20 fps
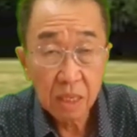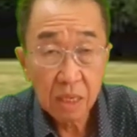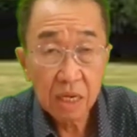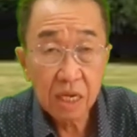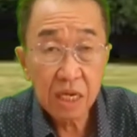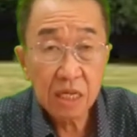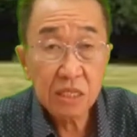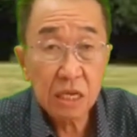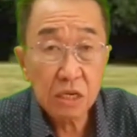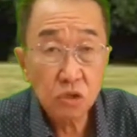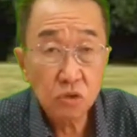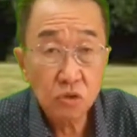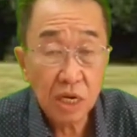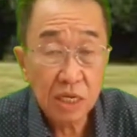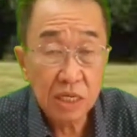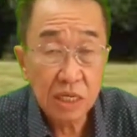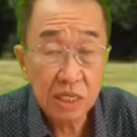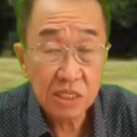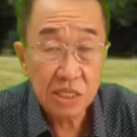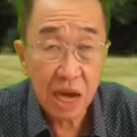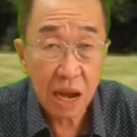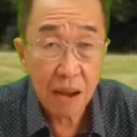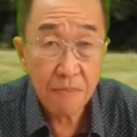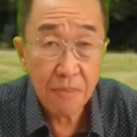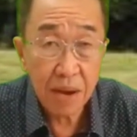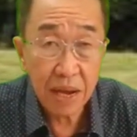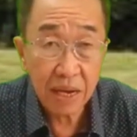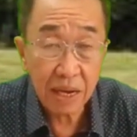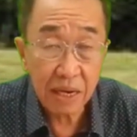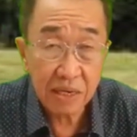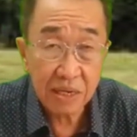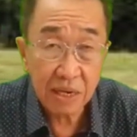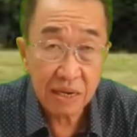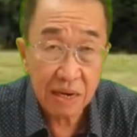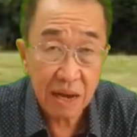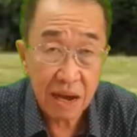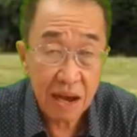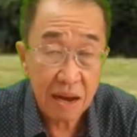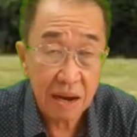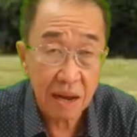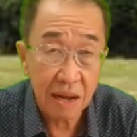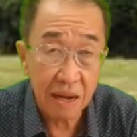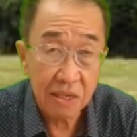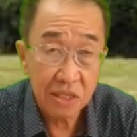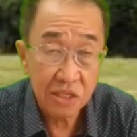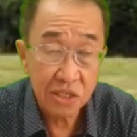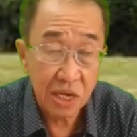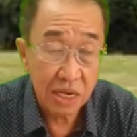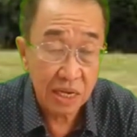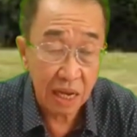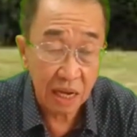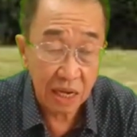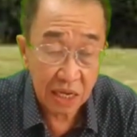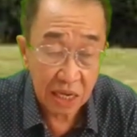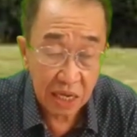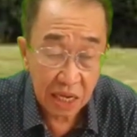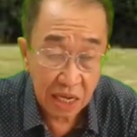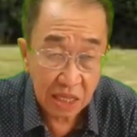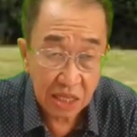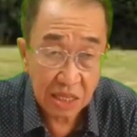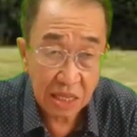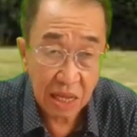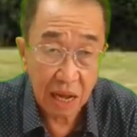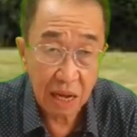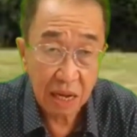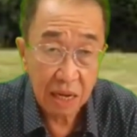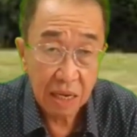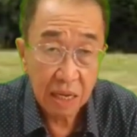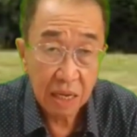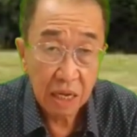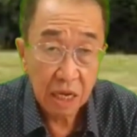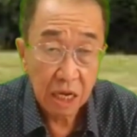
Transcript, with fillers: Kita sudah didamaikan dengan Allah sehingga kita